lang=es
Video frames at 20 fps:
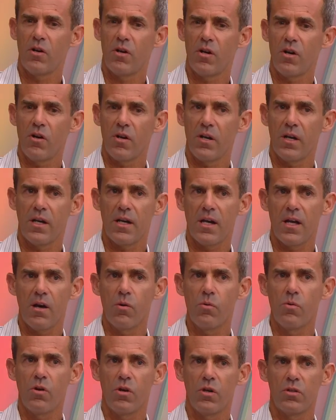creo que cada
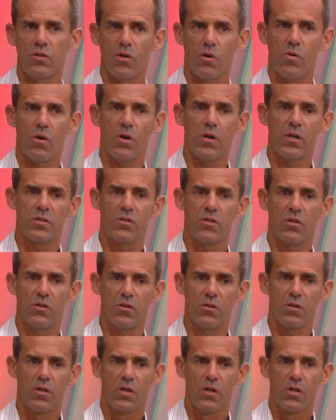uno de estos jugadores
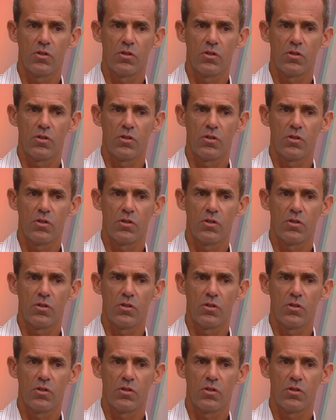son,